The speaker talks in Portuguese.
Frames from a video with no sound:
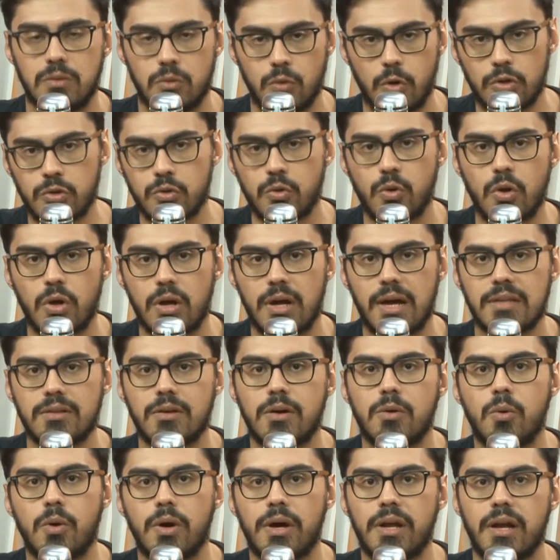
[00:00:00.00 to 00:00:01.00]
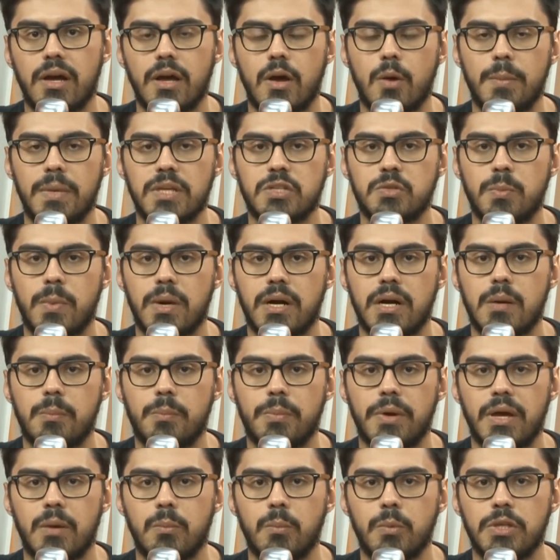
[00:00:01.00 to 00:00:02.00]
Nono colocado agora, realmente uma
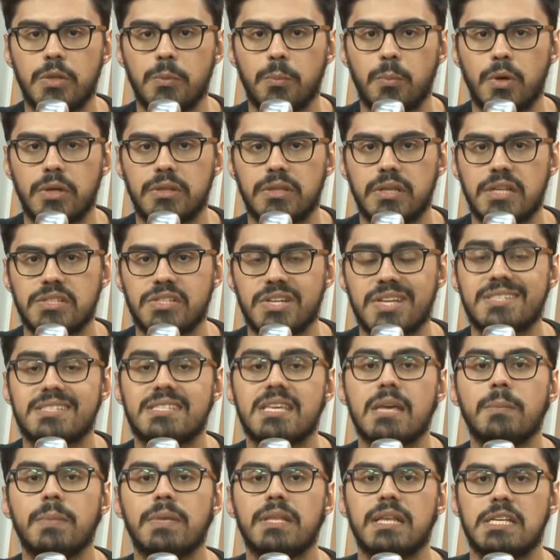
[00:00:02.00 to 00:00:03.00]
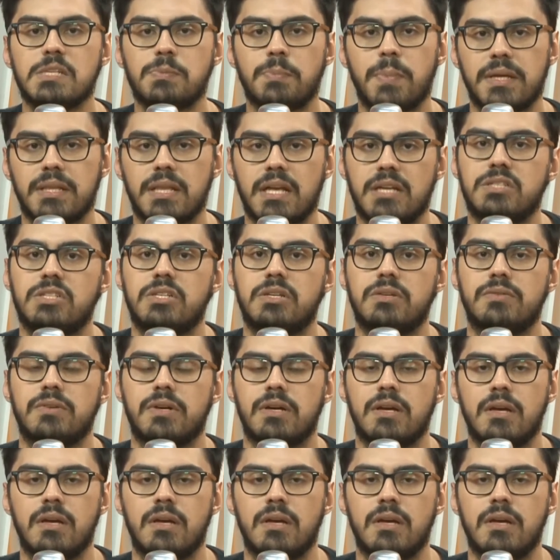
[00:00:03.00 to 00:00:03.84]
campanha muito importante, acima da expectativa.